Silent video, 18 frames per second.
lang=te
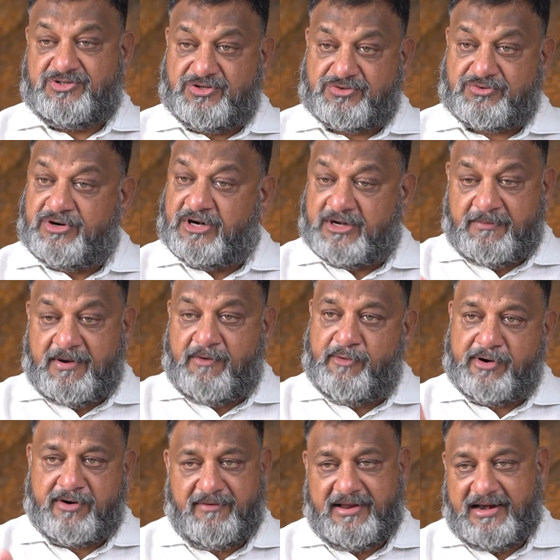తీసుకున్నట్టు మా
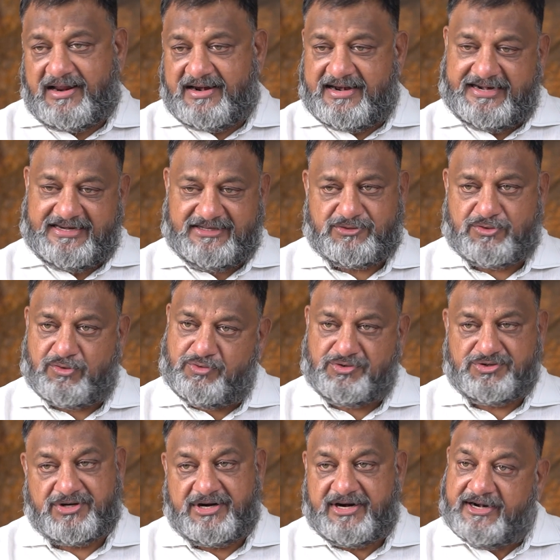ఉండవల్ల నటిస్తూ
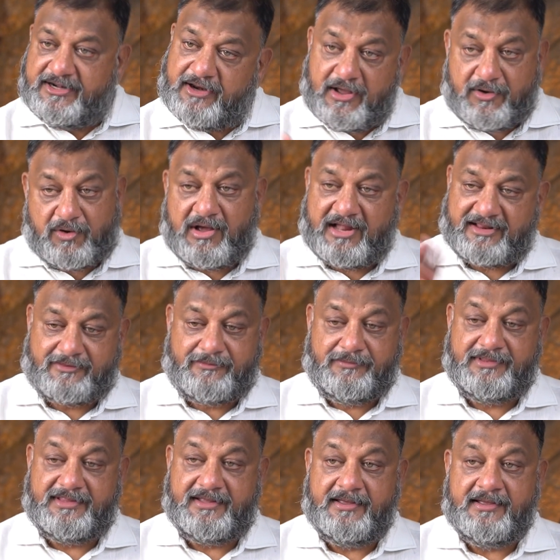కూర్చున్నాడంటే ఒక
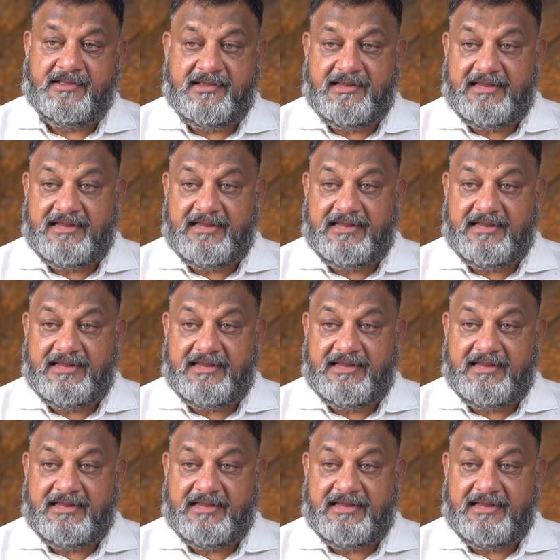అర్థం ఉంది